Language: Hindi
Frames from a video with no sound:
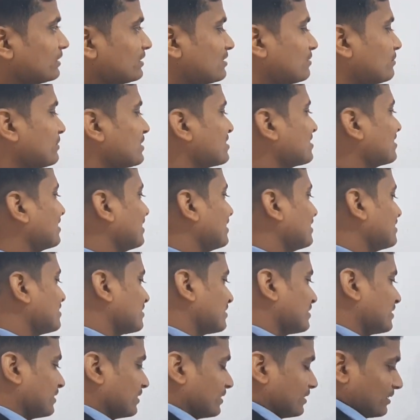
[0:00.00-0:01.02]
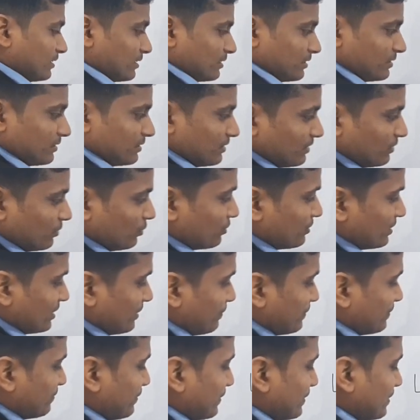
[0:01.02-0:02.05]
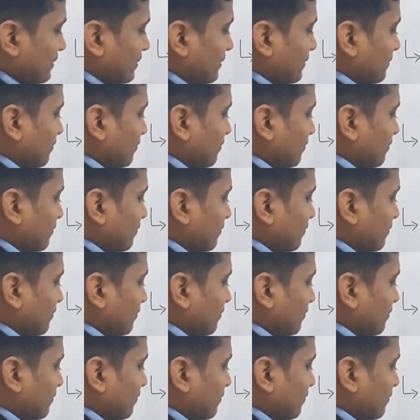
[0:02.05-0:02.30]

समझते हैं इसके कॉन्सेप्ट पर